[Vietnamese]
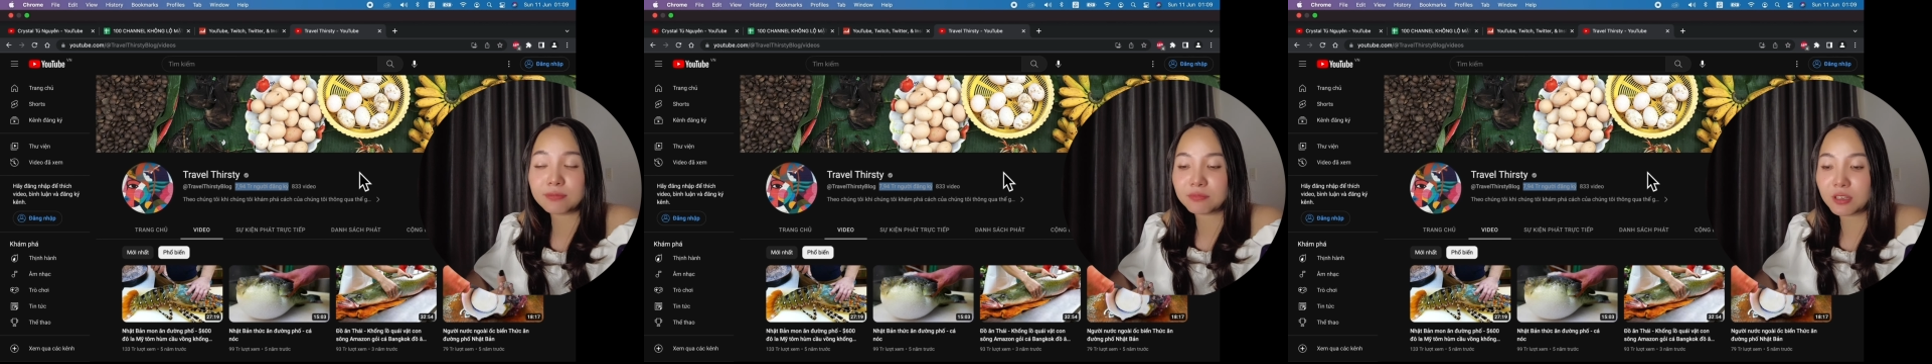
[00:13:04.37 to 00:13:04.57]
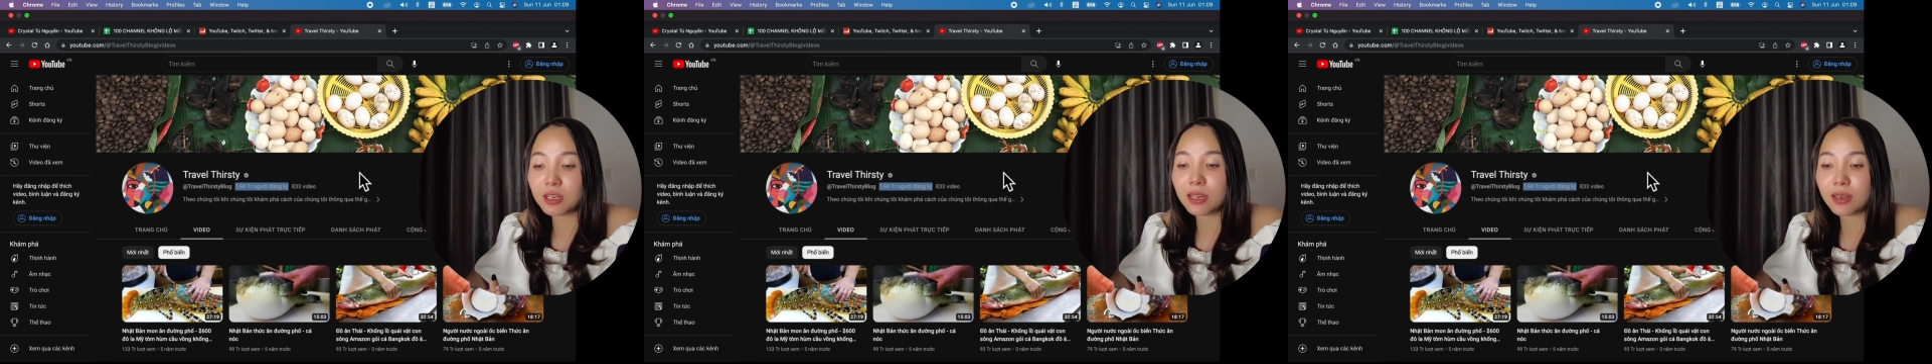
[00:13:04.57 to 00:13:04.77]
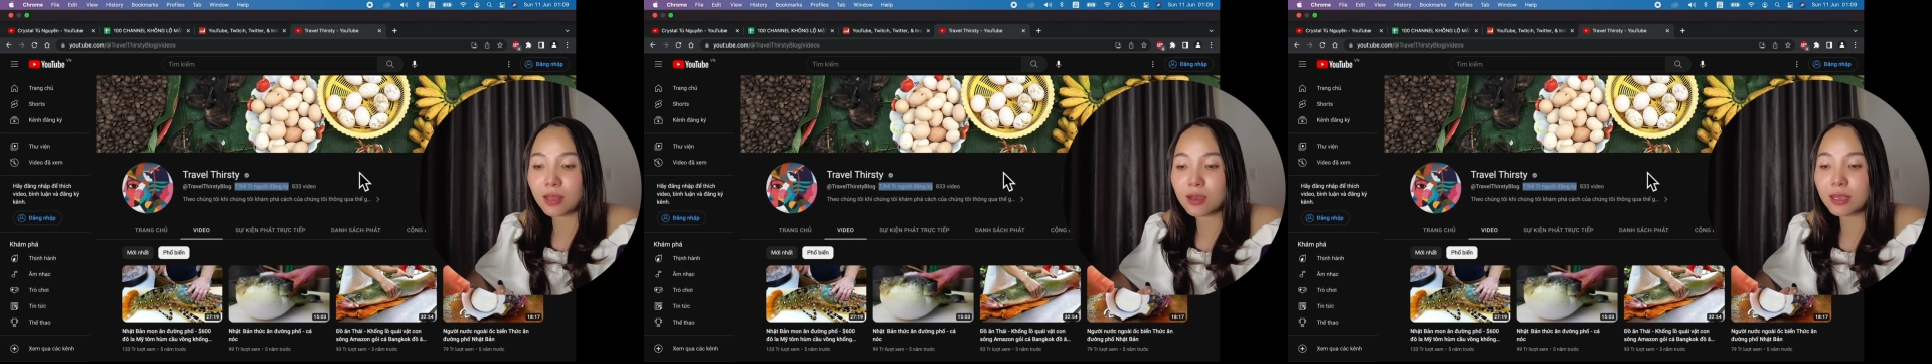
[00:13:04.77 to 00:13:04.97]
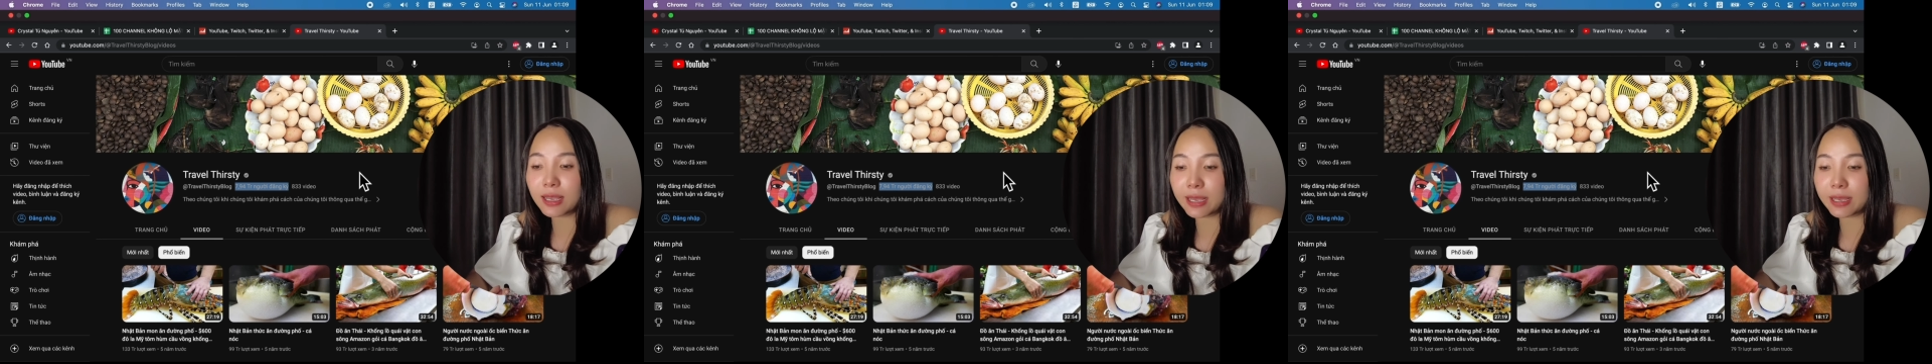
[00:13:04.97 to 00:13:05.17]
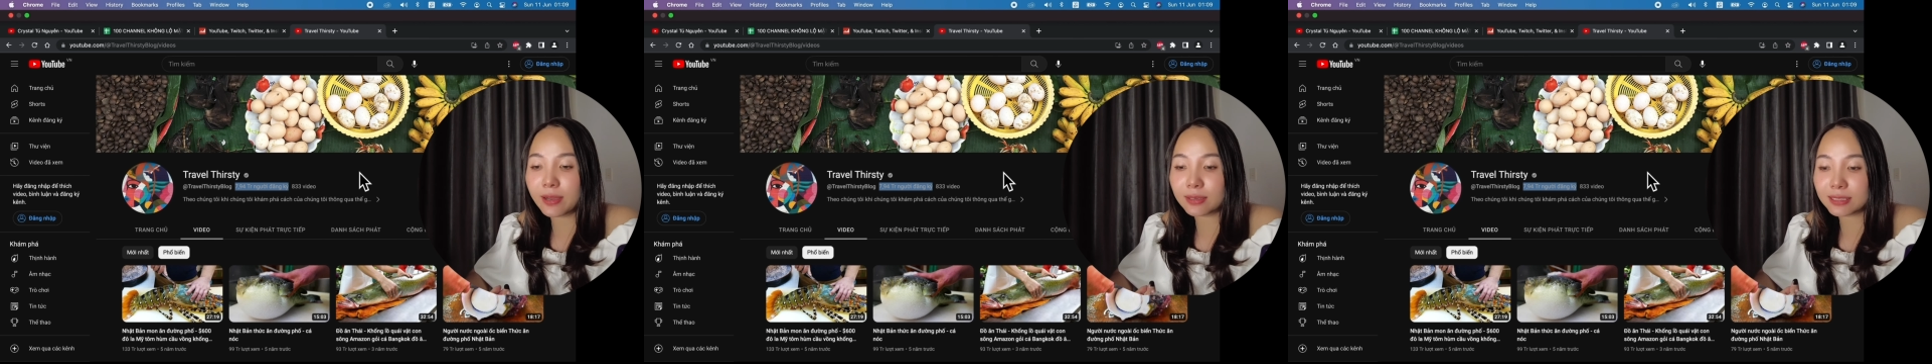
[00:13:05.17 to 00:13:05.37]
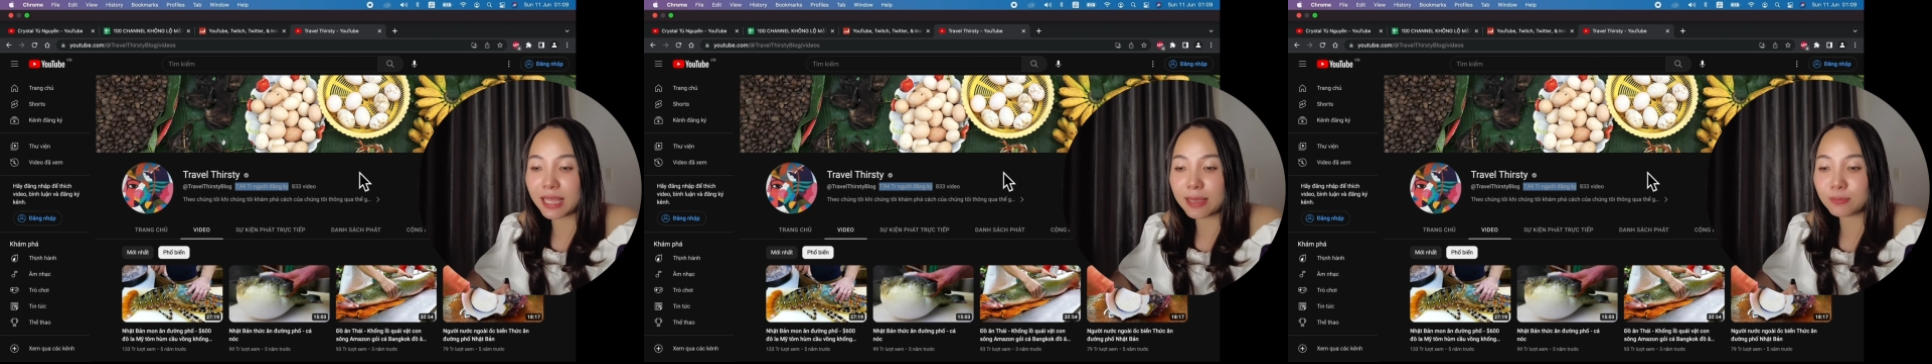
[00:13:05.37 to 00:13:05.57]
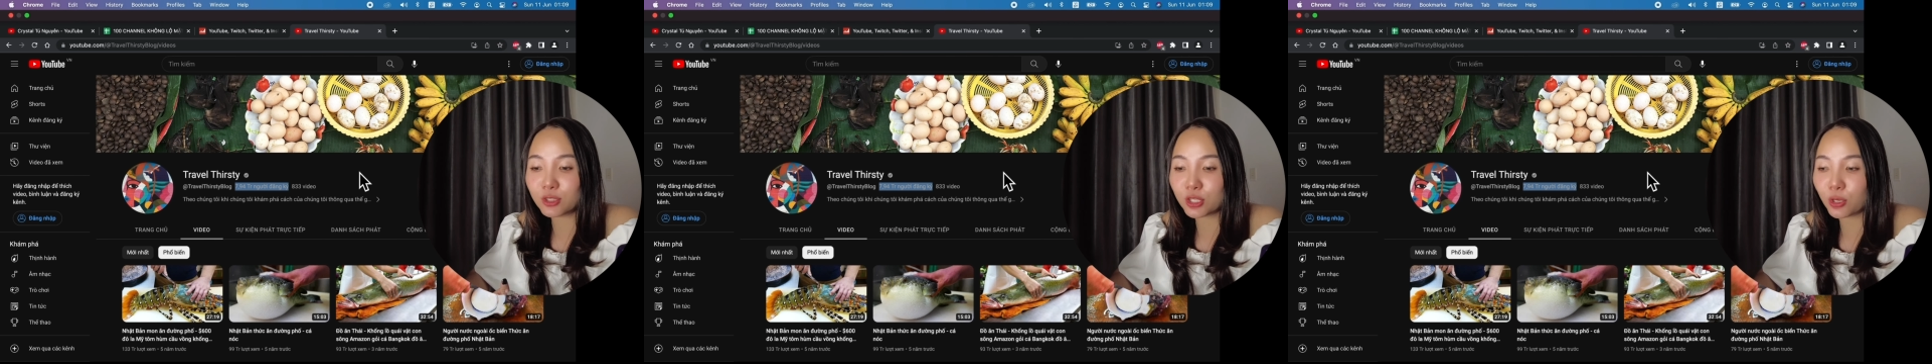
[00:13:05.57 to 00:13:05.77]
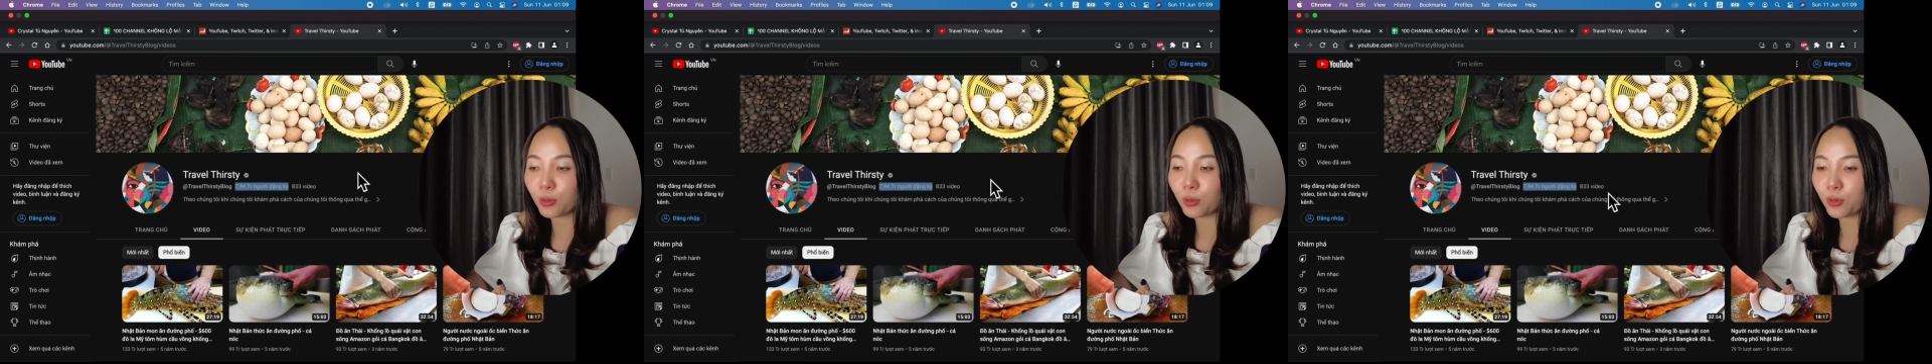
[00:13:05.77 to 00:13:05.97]
rất là lớn ha, gần tám
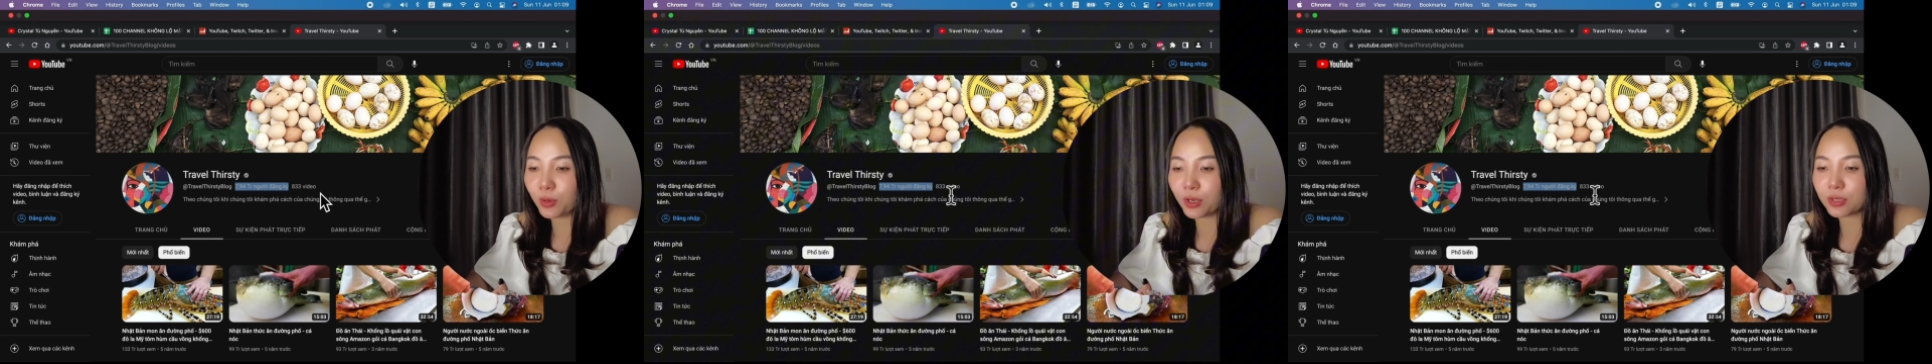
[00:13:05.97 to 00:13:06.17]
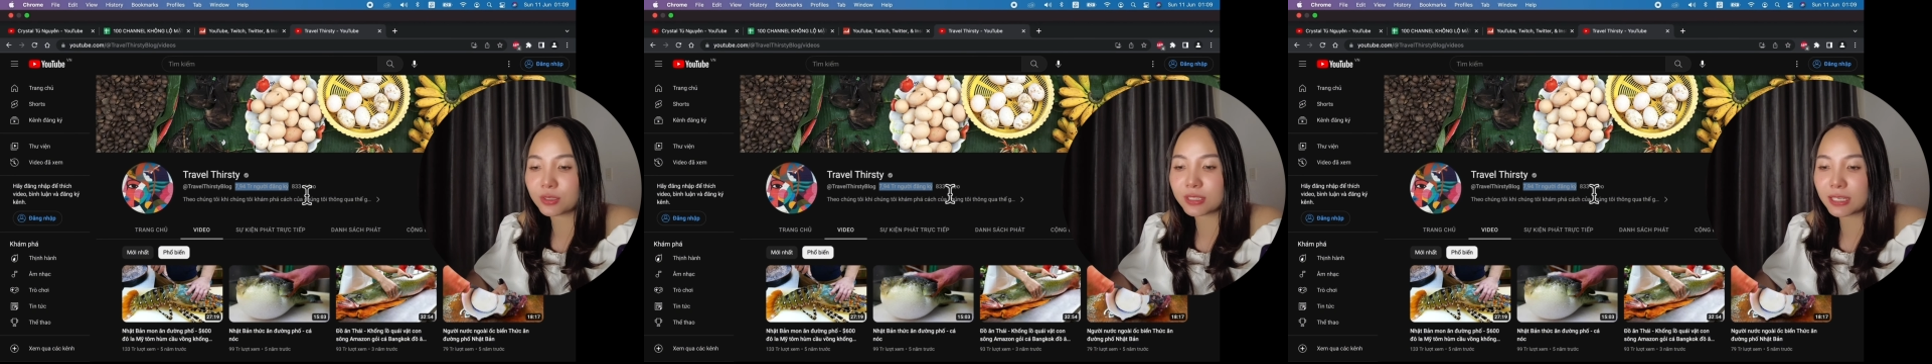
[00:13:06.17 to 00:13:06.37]
triệu luôn rồi,